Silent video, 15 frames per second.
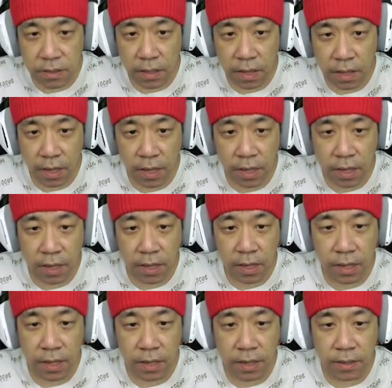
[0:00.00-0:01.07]

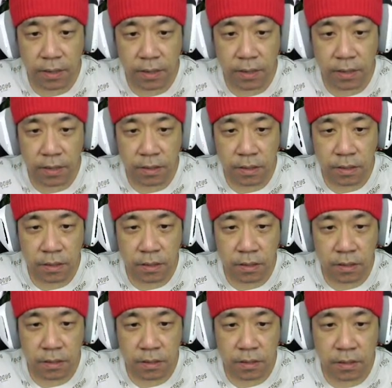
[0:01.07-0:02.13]
Ah,
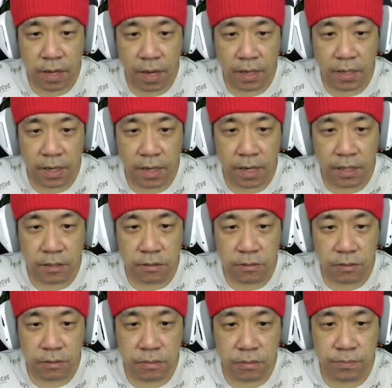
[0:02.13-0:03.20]
nggak ada kan?
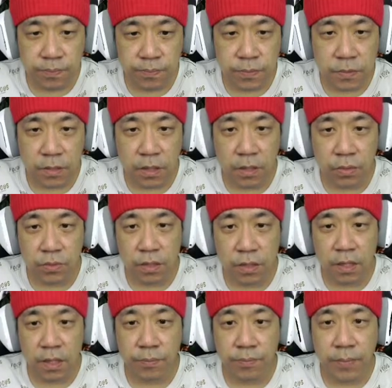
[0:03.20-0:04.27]
Ya
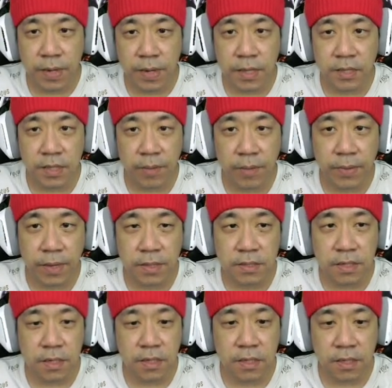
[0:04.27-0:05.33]
udahlah, pakai tap
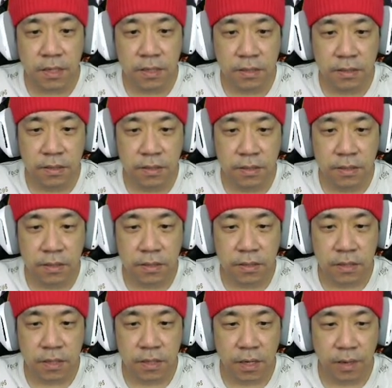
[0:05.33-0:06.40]
aja lah ya.
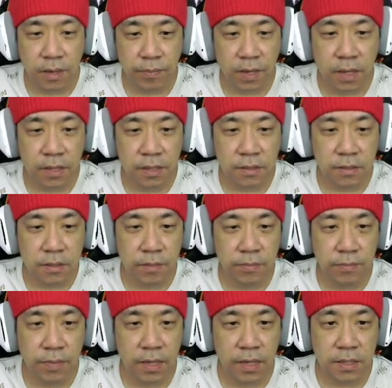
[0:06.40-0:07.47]
Terapkan,
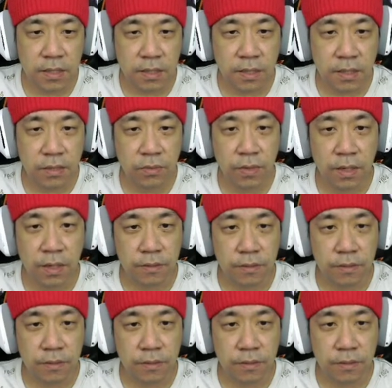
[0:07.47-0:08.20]
kembali, keluar.